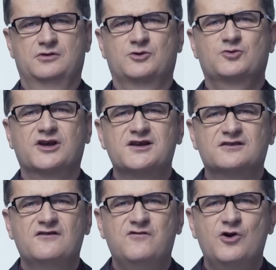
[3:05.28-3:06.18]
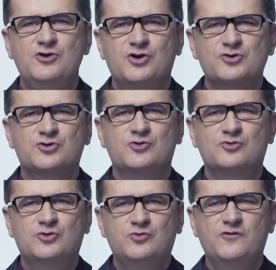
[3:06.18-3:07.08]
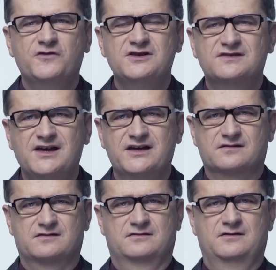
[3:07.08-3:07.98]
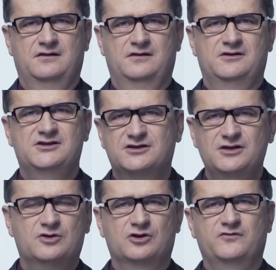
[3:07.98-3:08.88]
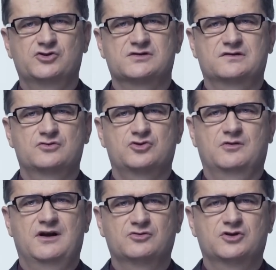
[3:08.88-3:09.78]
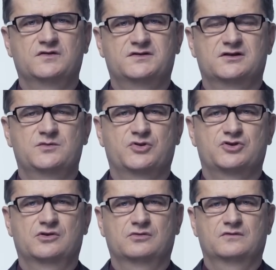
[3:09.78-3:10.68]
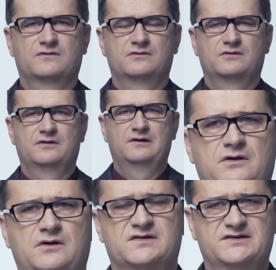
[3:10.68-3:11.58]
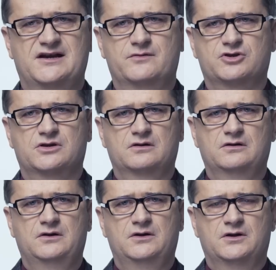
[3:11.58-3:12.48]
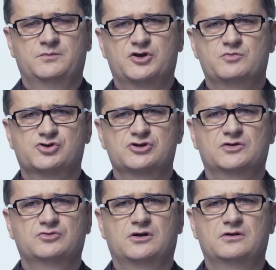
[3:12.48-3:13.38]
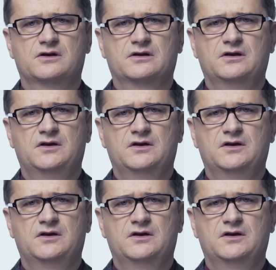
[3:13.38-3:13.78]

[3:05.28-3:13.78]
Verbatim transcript: która jest wolnością głów i serc, nie tylko nowoczesnością autostrad i pociągów. Staram się, być może nieudolnie,